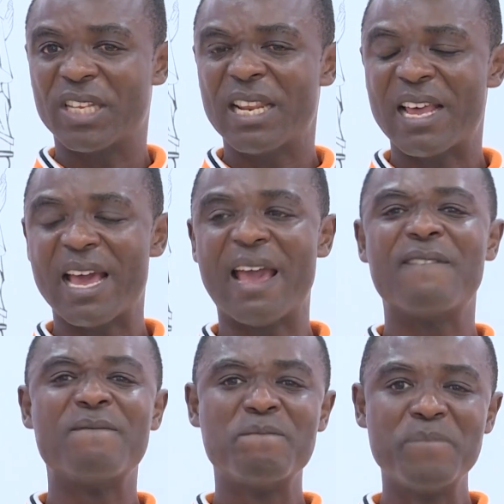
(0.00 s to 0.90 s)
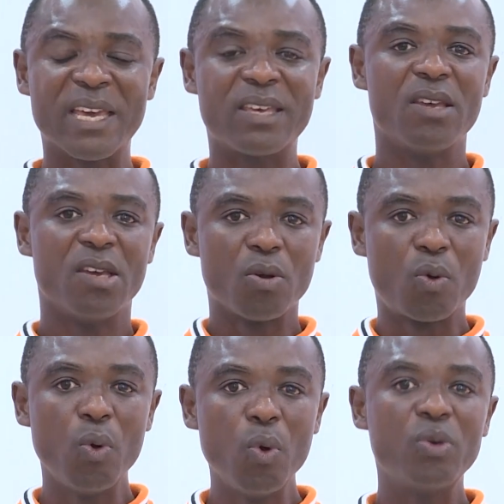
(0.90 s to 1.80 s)
Qua các hoạt động sâu chuỗi tư duy
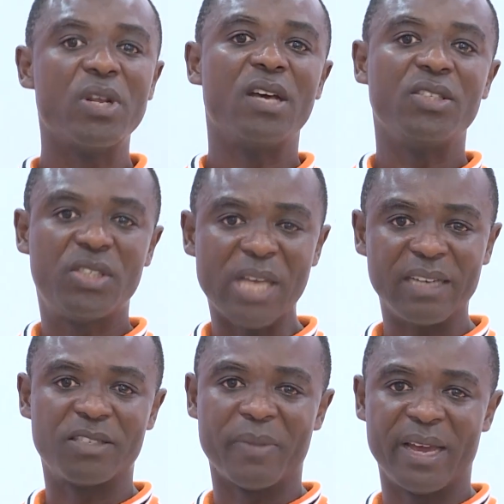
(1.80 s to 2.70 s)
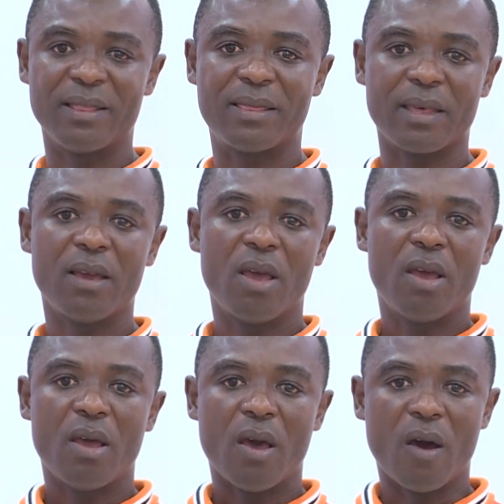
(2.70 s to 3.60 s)
bằng tiếng Anh, các em sẽ ghi nhớ
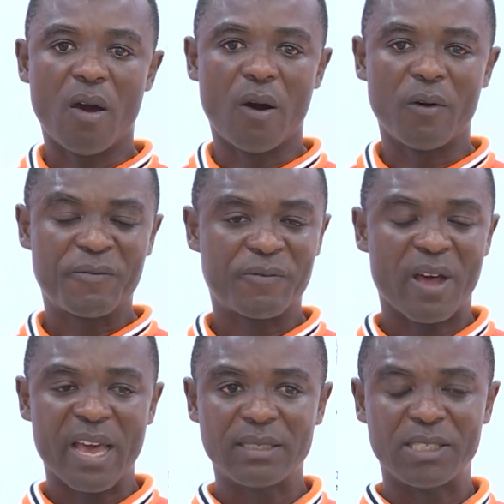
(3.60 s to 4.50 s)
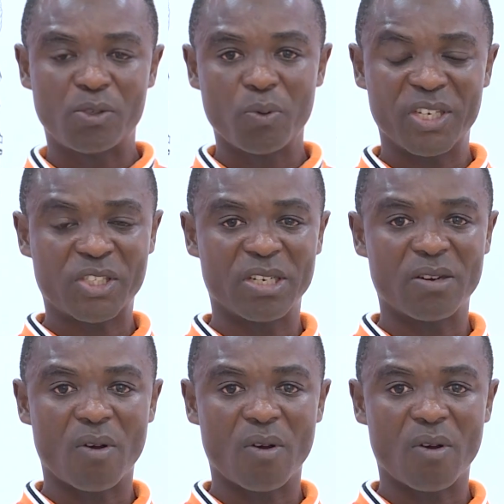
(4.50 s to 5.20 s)
rất logic và nhớ rất lâu.